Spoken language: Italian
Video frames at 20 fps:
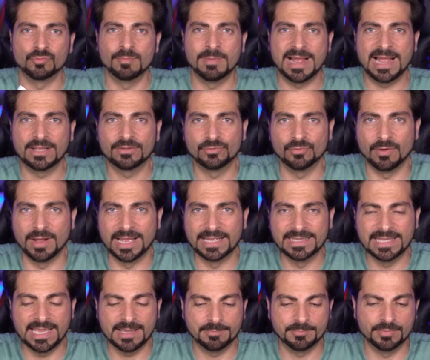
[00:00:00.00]
rubato
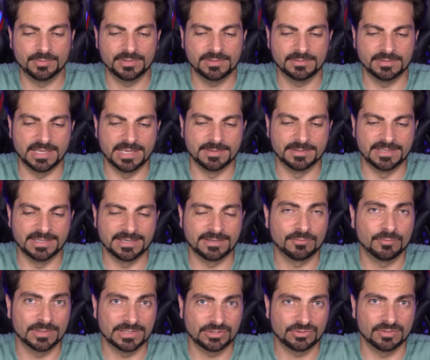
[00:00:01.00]
ad Apple ed è
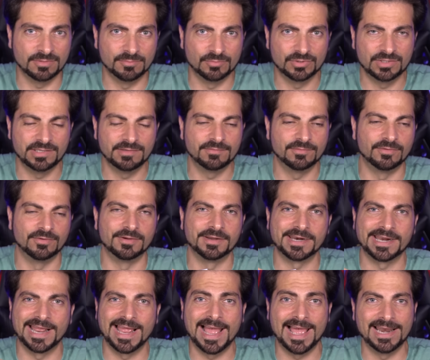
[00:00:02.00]
questo il motivo
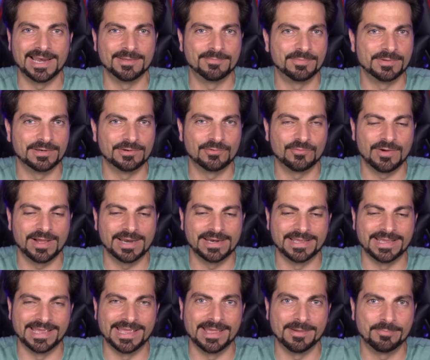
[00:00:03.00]
reale per il
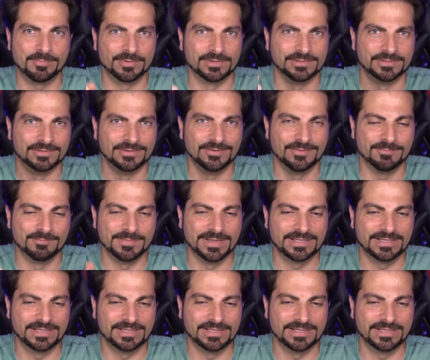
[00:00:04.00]
quale Apple non